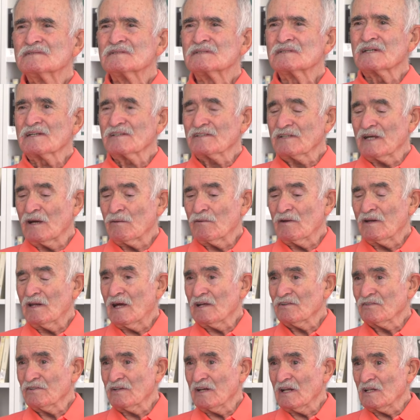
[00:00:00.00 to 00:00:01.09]
que la
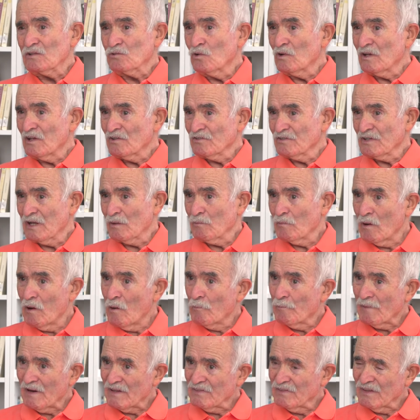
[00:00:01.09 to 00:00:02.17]
asignatura se llamaba
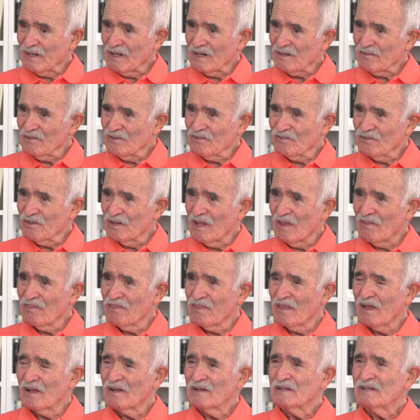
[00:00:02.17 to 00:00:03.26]
prácticas de
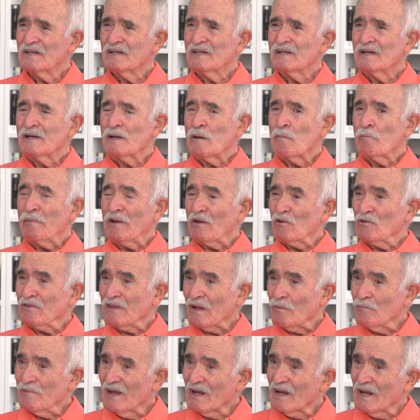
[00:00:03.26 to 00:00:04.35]
enseñanza, pero
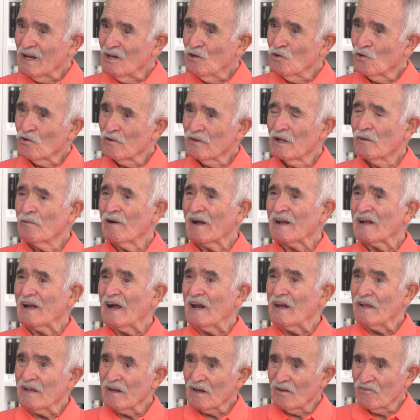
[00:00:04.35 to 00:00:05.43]
también él nos daba
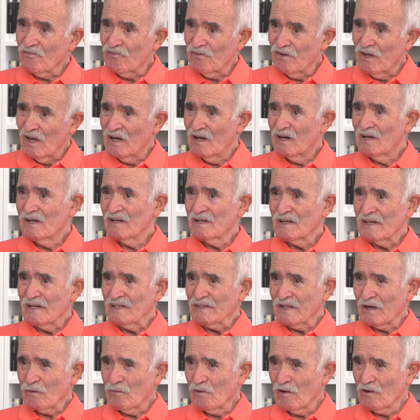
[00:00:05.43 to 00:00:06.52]
caligrafía y
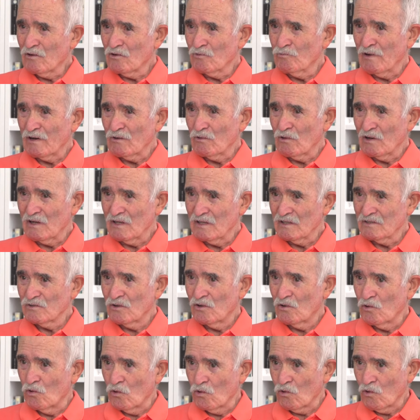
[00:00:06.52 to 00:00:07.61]
trabajos manuales.
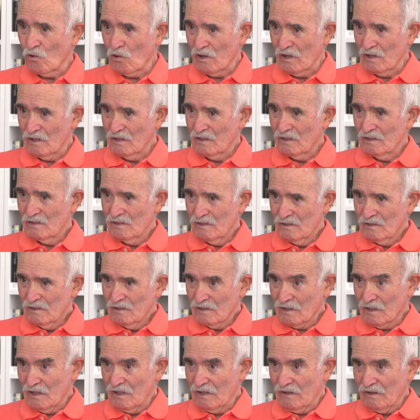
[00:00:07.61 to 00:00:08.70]
Ojo, ¿eh?
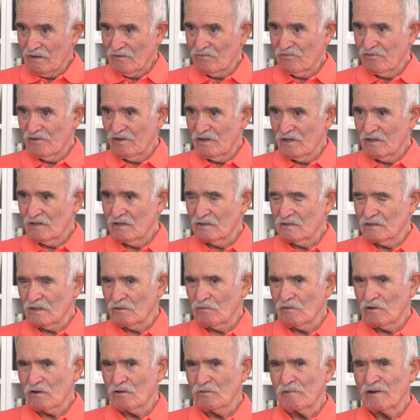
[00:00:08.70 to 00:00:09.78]
Caligrafía y
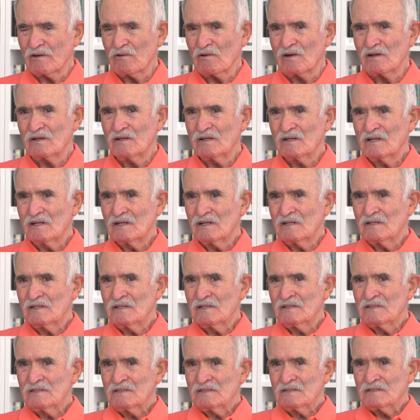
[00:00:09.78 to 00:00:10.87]
trabajos manuales.
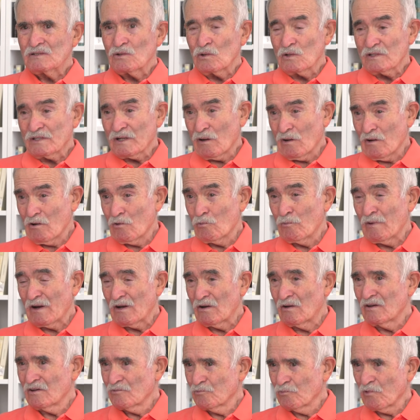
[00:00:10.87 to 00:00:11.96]
Los de trabajos
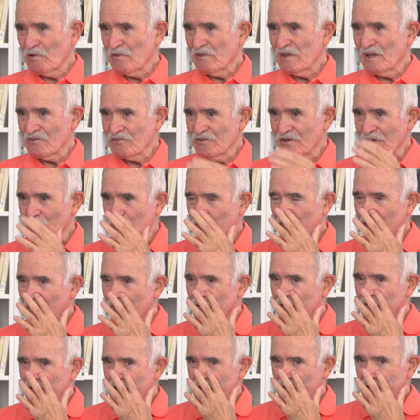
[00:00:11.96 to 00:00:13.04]
manuales podían ser
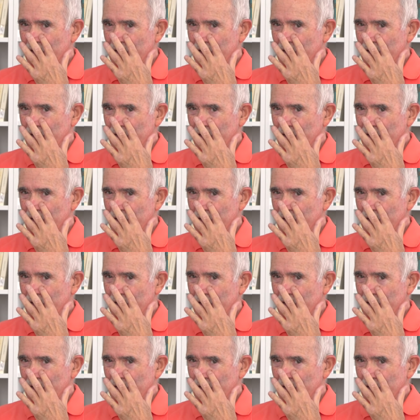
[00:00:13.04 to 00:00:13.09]
bueno